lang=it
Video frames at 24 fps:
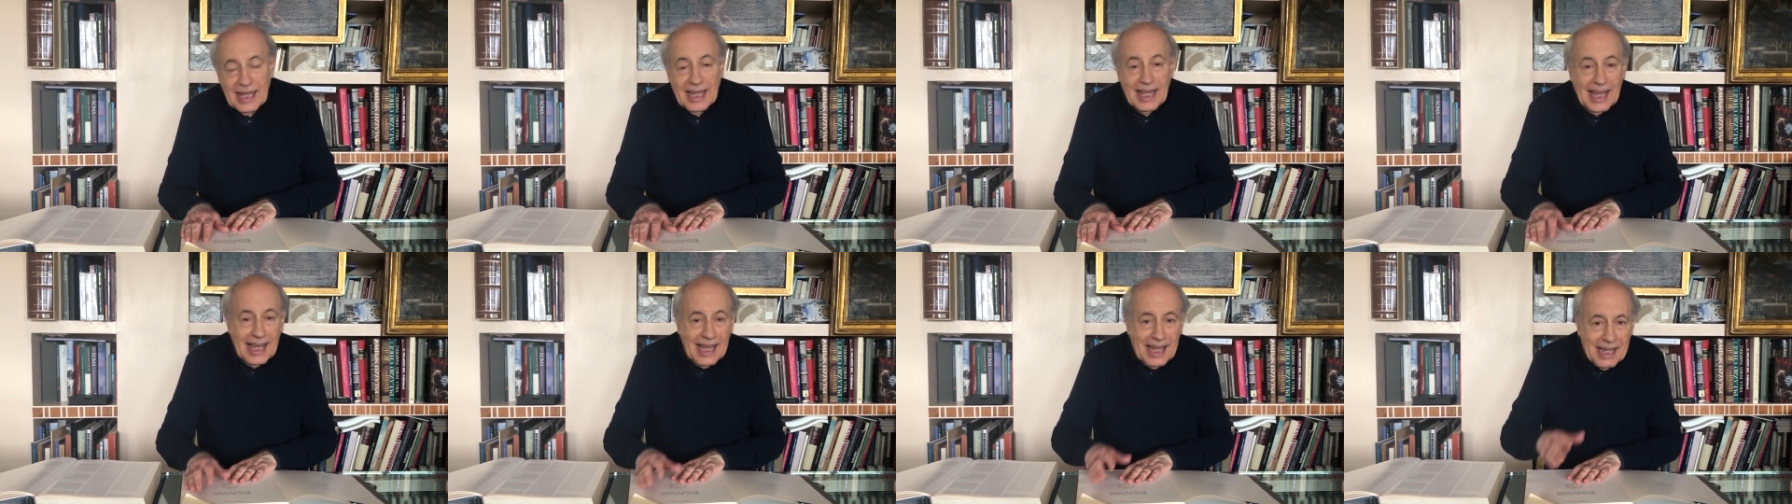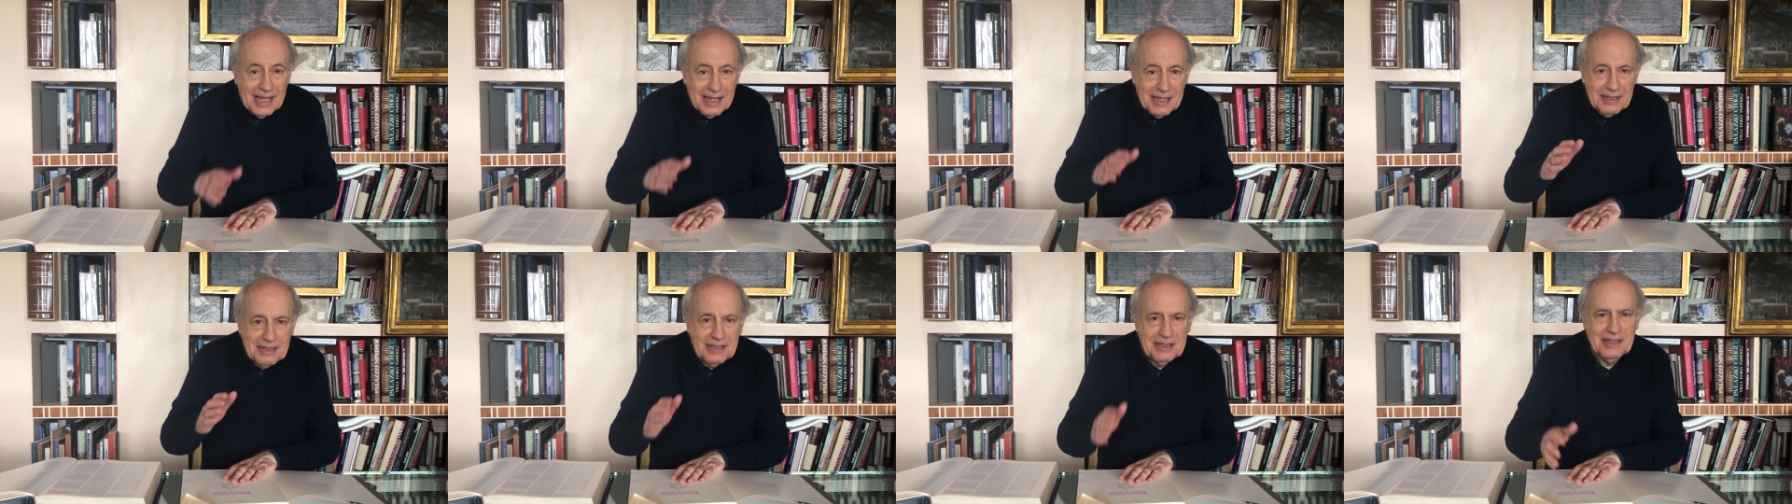
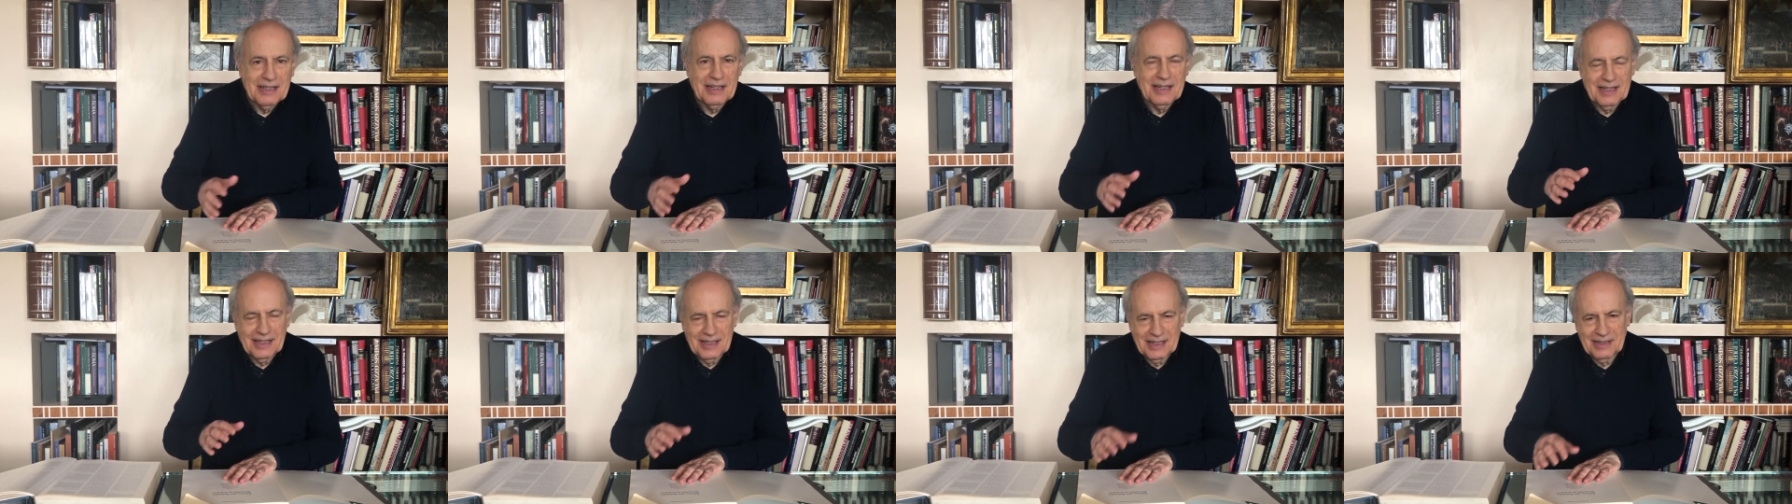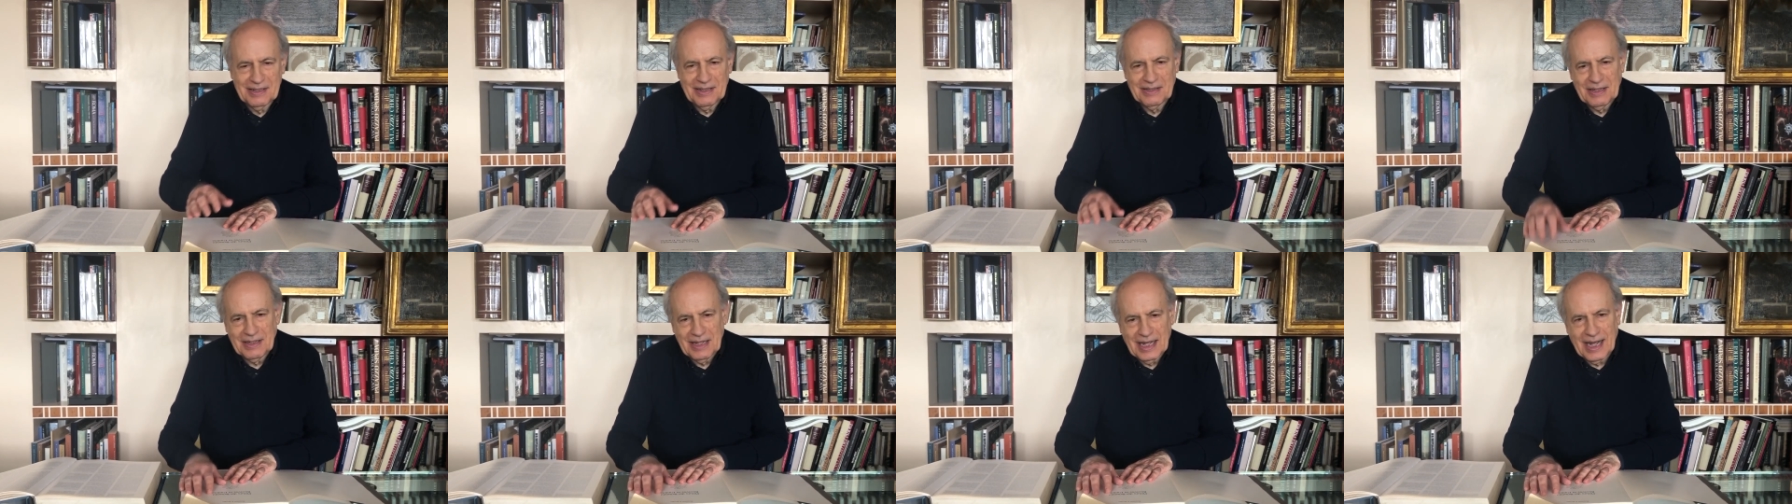e
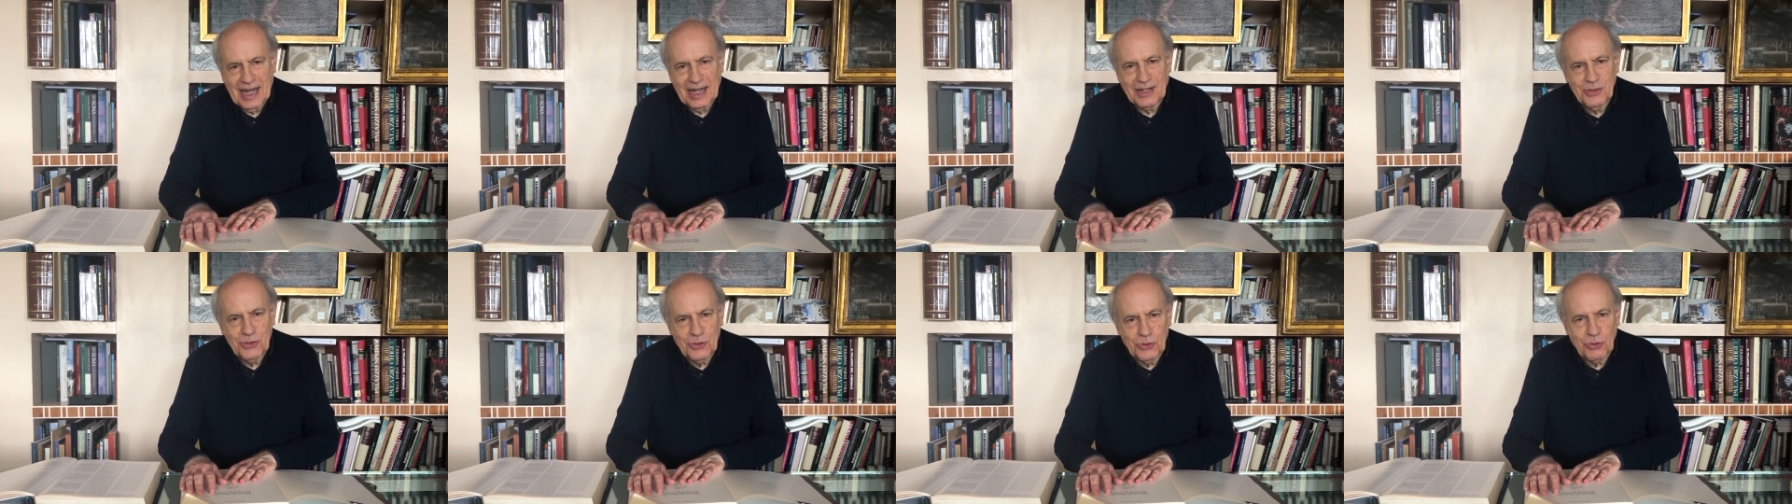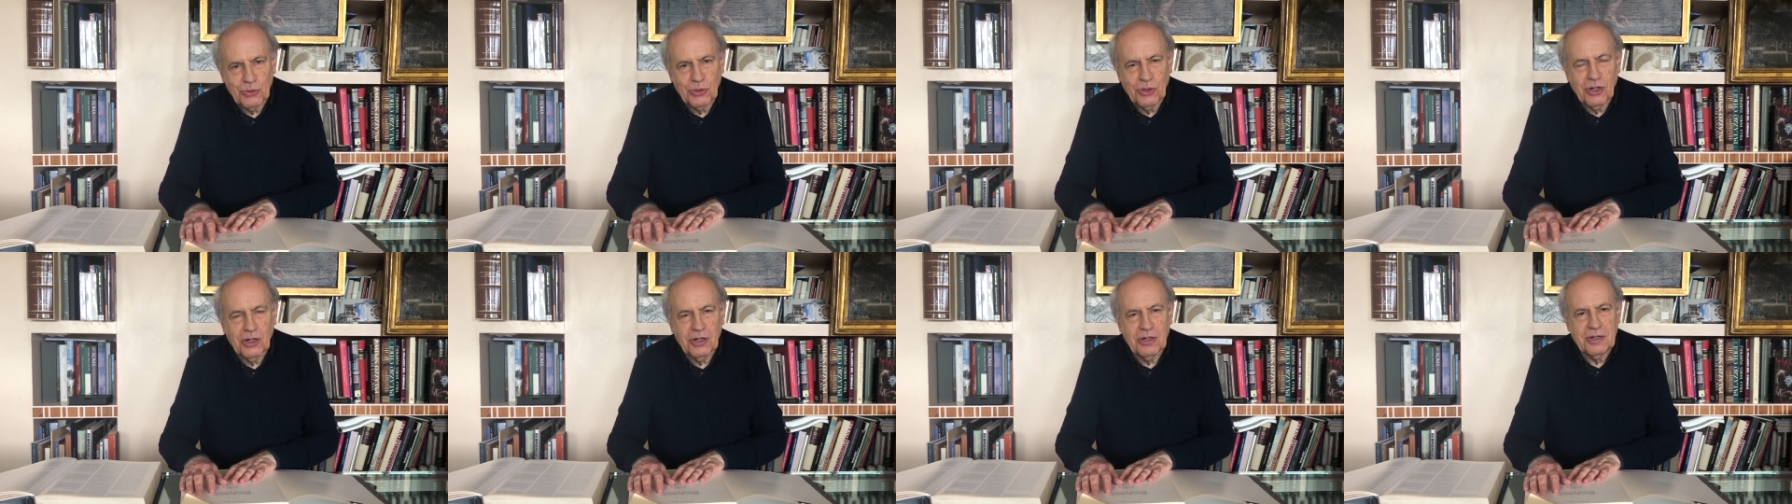
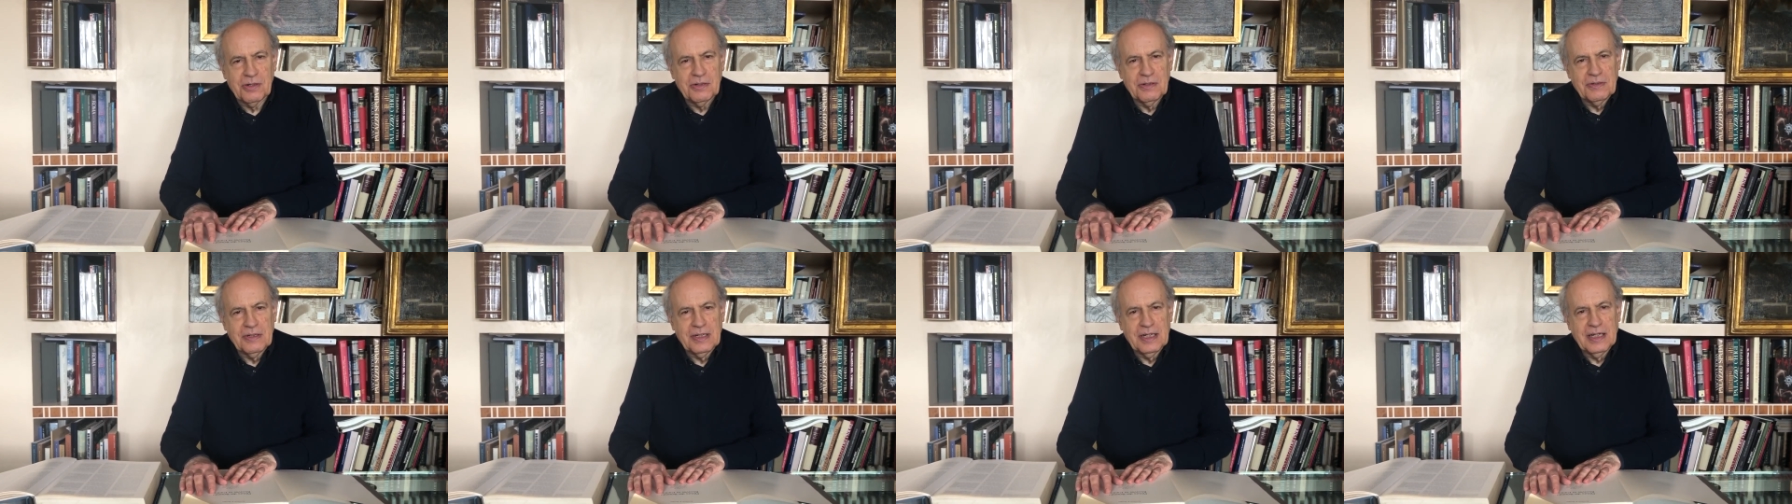aggiungo